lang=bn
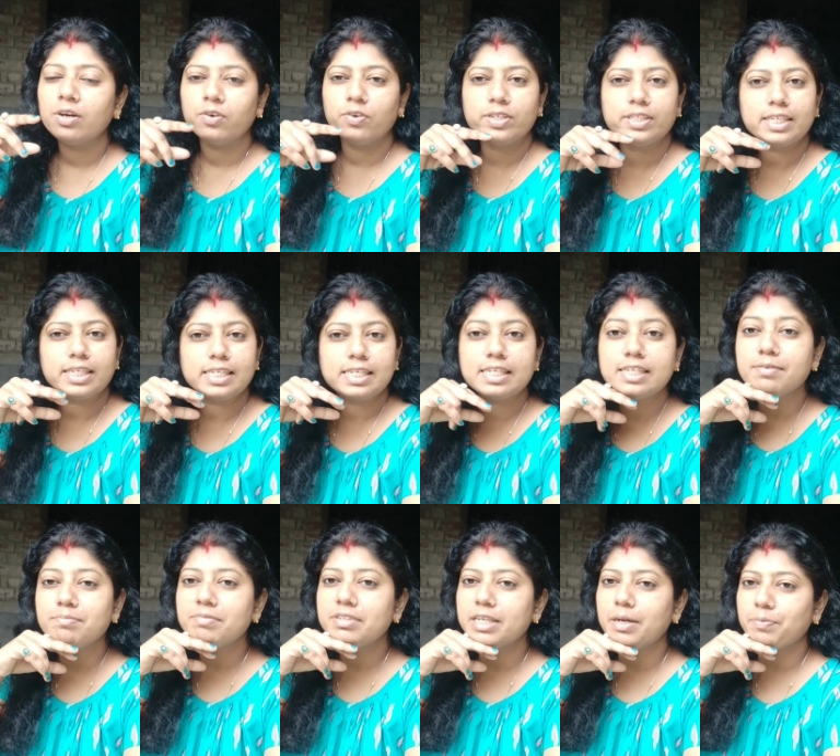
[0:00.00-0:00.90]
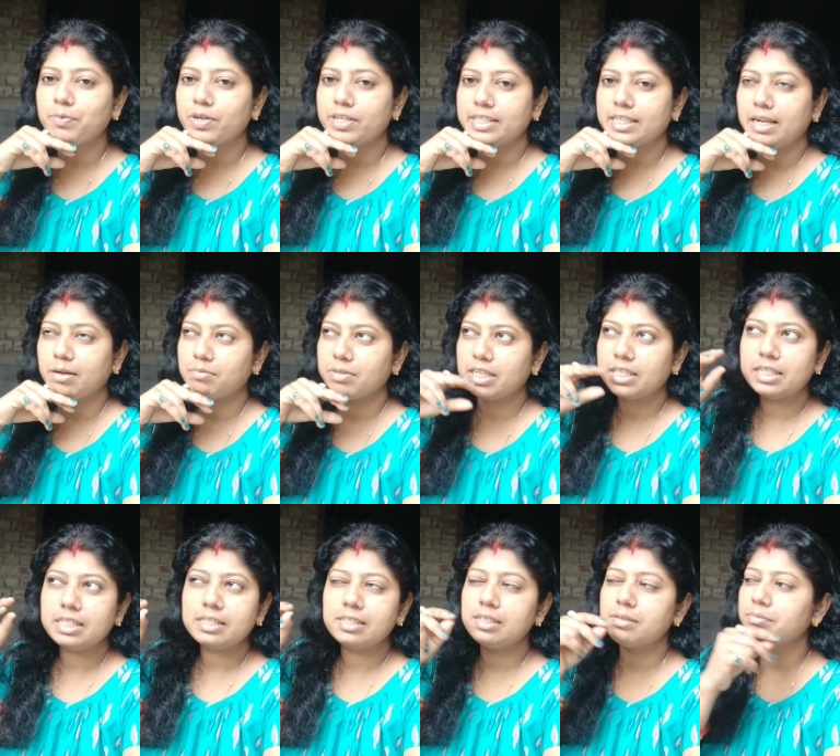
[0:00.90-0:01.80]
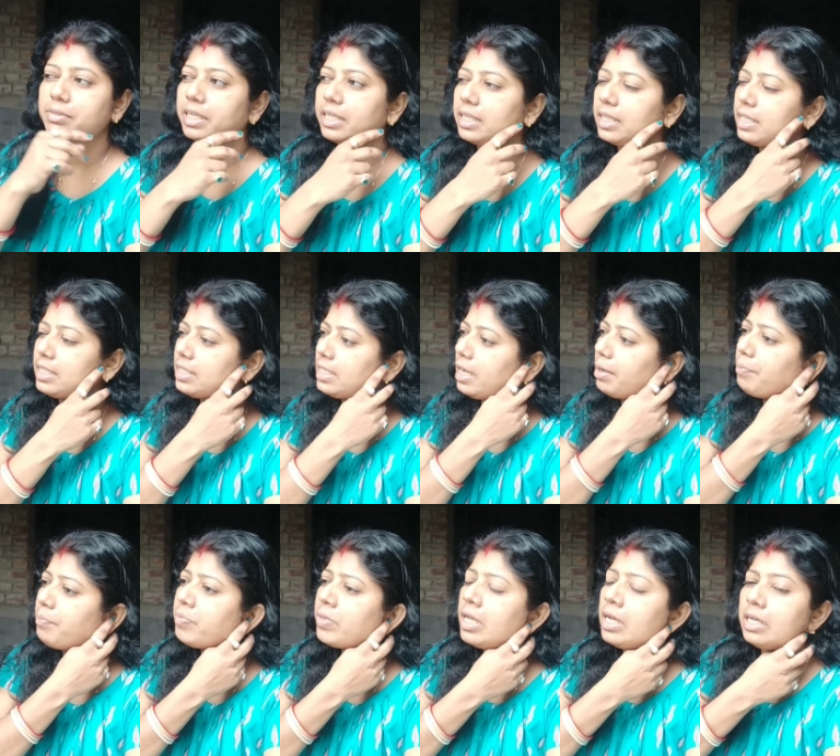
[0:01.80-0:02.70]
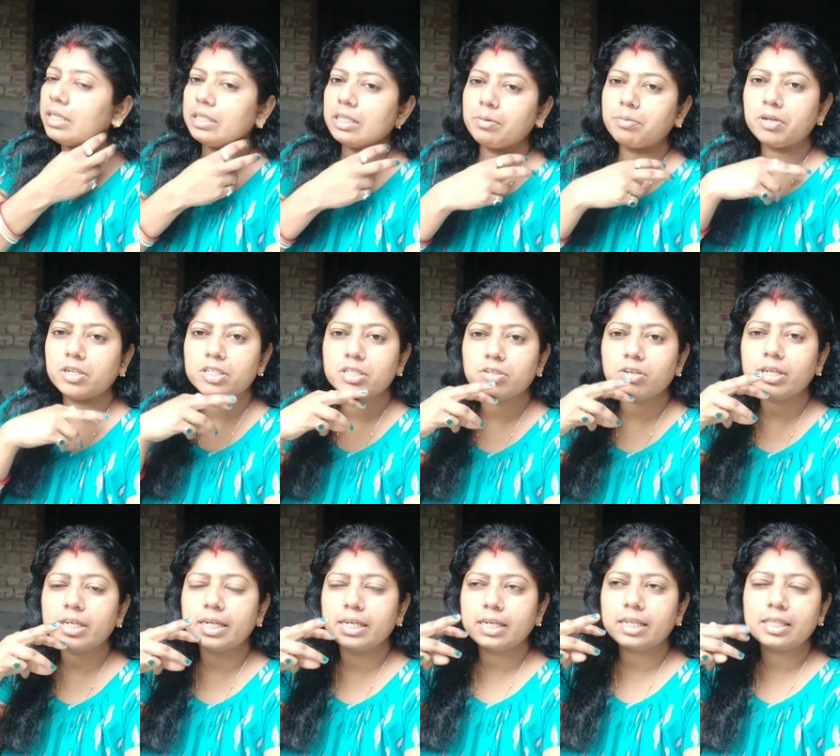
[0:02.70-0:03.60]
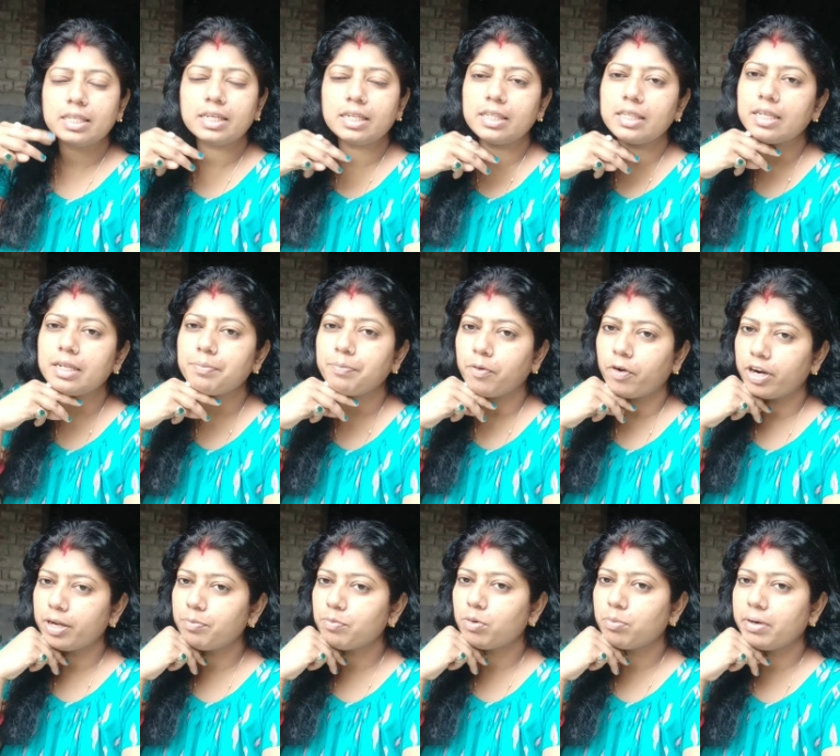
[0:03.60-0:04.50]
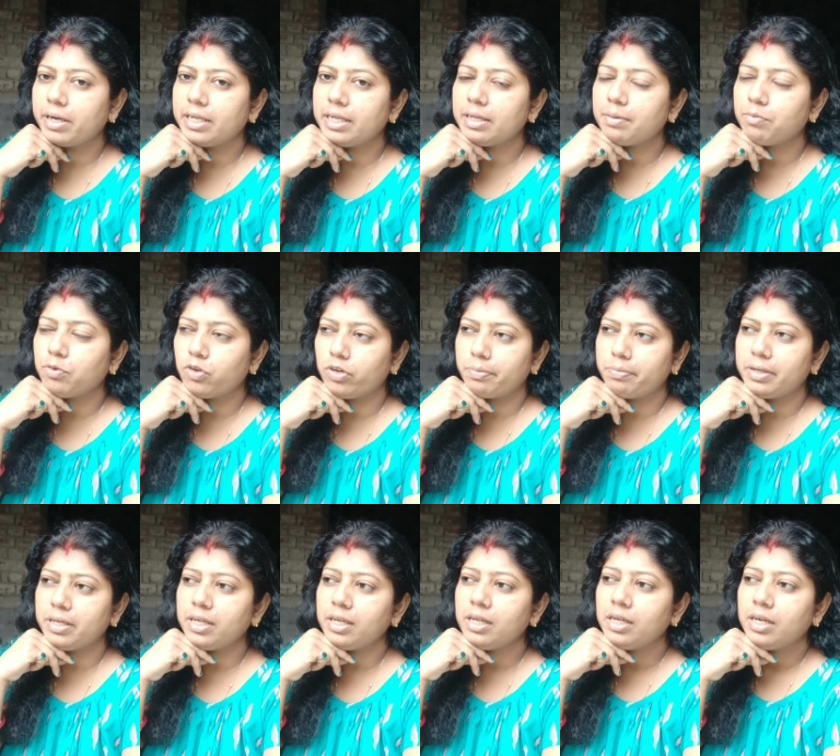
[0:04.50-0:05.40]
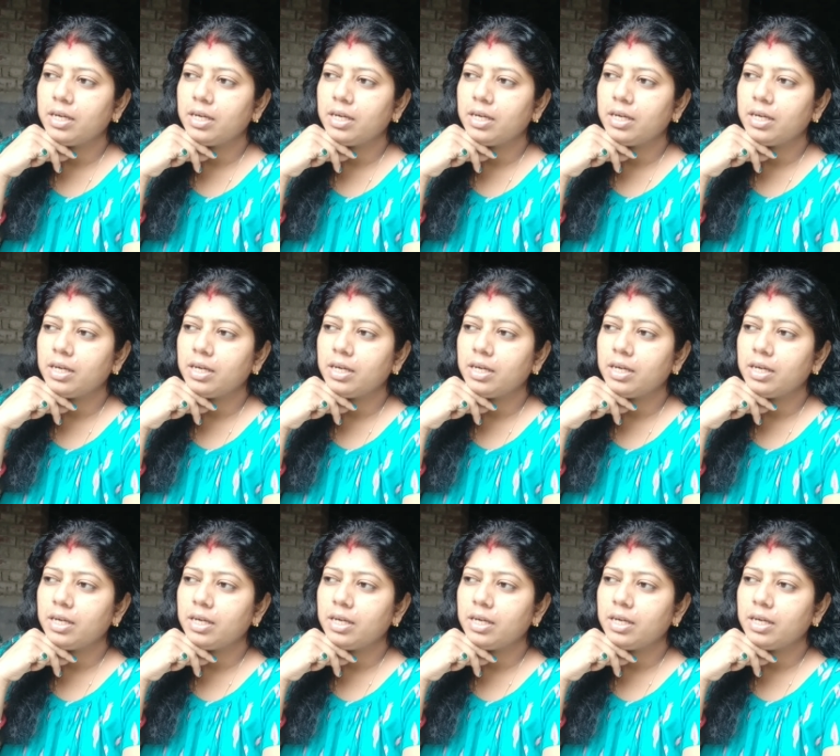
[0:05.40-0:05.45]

ওই যে সিম নিয়ে পড়েছিলাম সেদিন সিমটা কিনেছিলাম দিয়ে বলেছিল এটা তিন দিন পরে মোবাইলে ভরবে